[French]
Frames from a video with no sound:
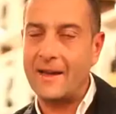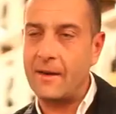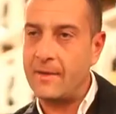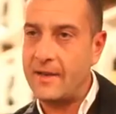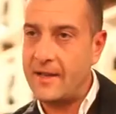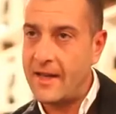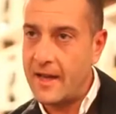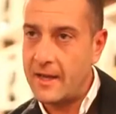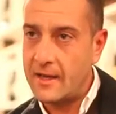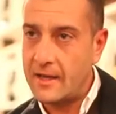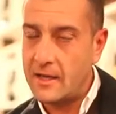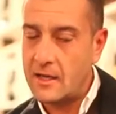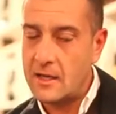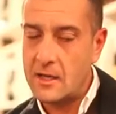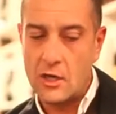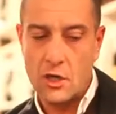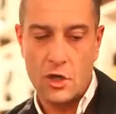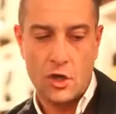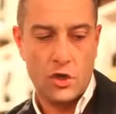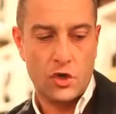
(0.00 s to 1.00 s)
peur,
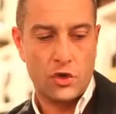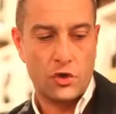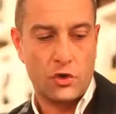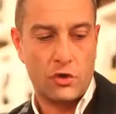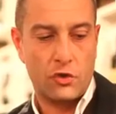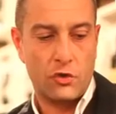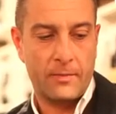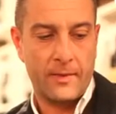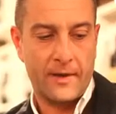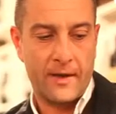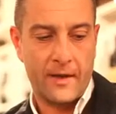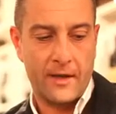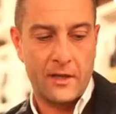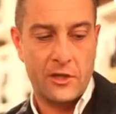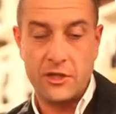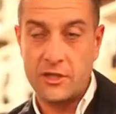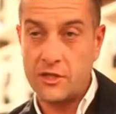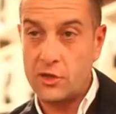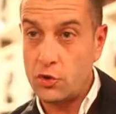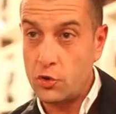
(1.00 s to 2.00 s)
mais
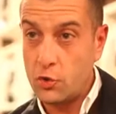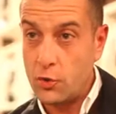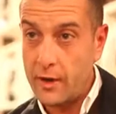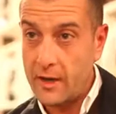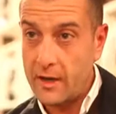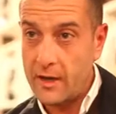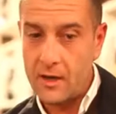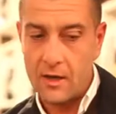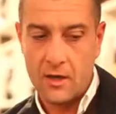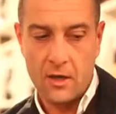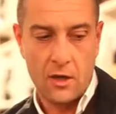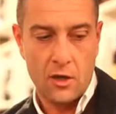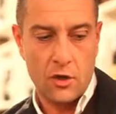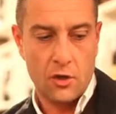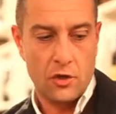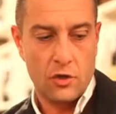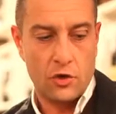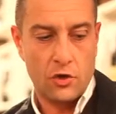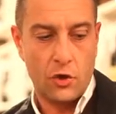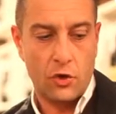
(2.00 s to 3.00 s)
maintenant, ils nous
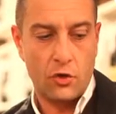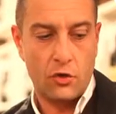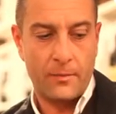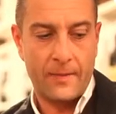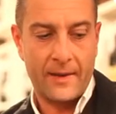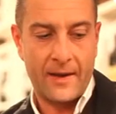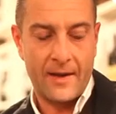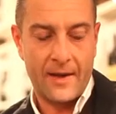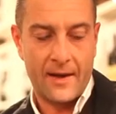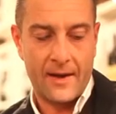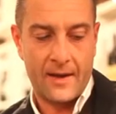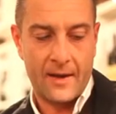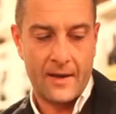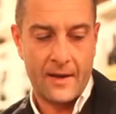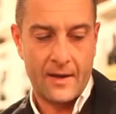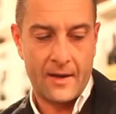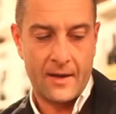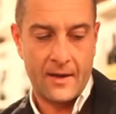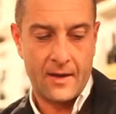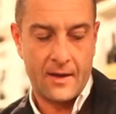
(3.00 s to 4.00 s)
en sont reconnaissants.
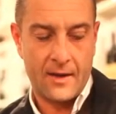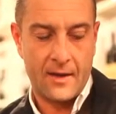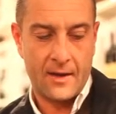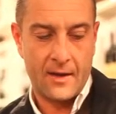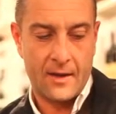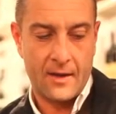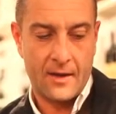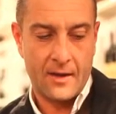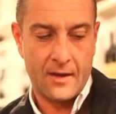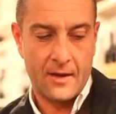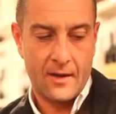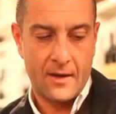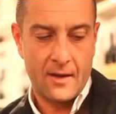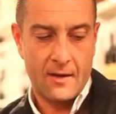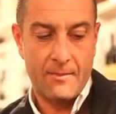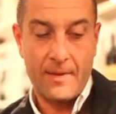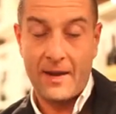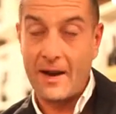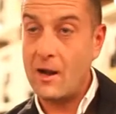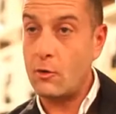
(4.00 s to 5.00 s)

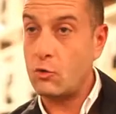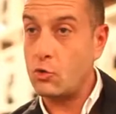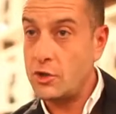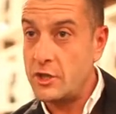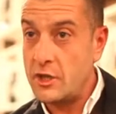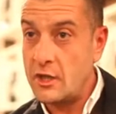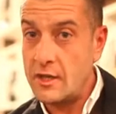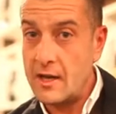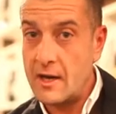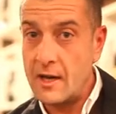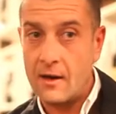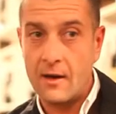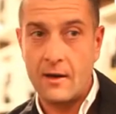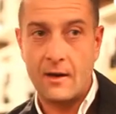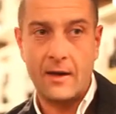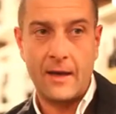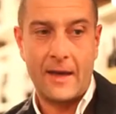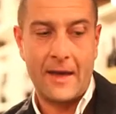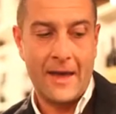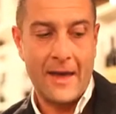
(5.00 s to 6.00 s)
Les avantages pour les
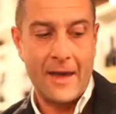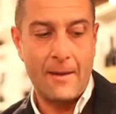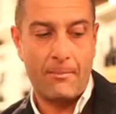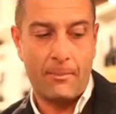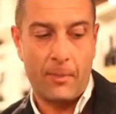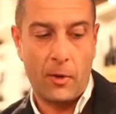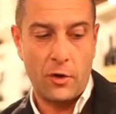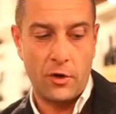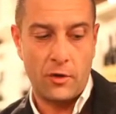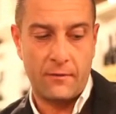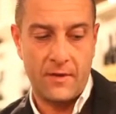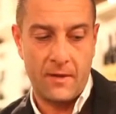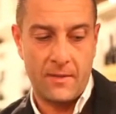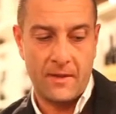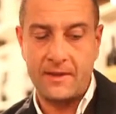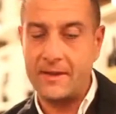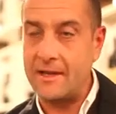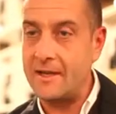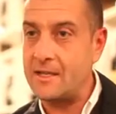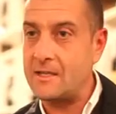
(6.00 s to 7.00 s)
serveurs, les
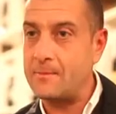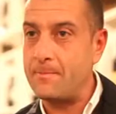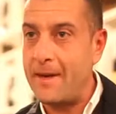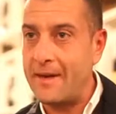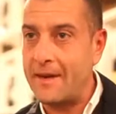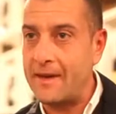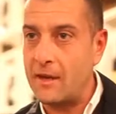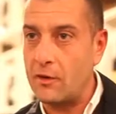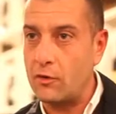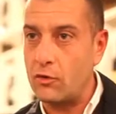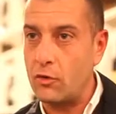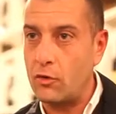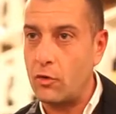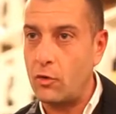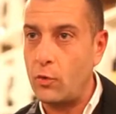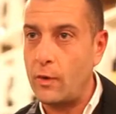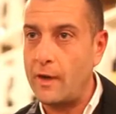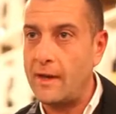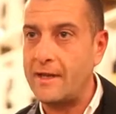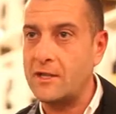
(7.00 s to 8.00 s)
gestionnaires, la cuisine sont